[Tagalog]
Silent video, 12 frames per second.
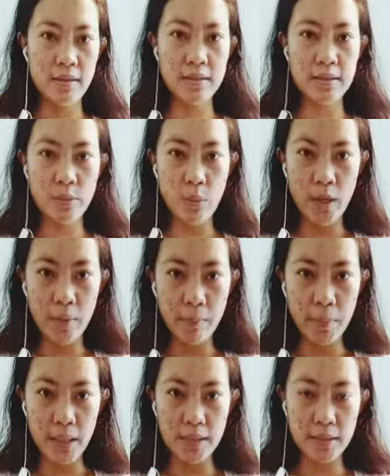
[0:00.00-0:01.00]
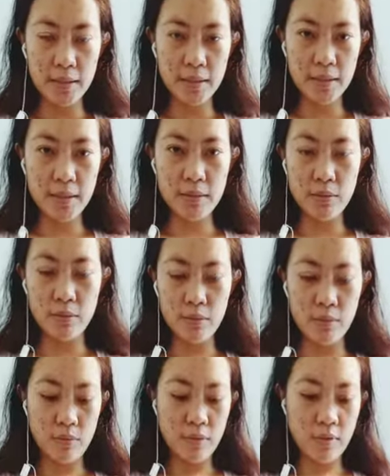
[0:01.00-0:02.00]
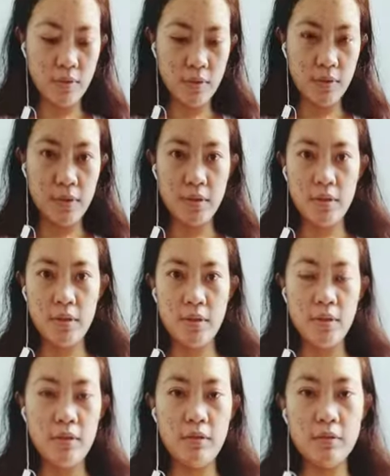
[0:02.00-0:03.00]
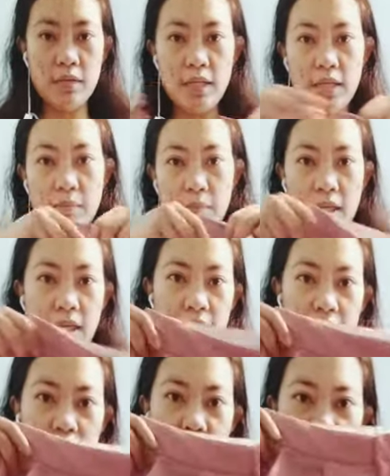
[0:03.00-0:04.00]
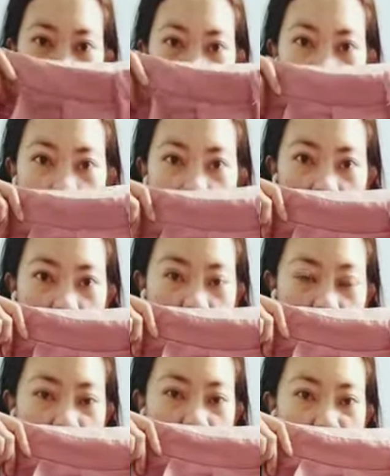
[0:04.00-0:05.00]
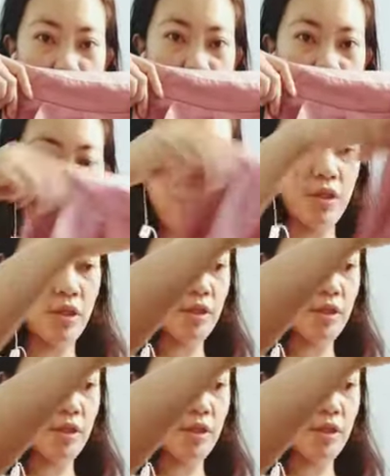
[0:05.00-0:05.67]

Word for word: square pants so looks like malaki siya di ba pero fit siya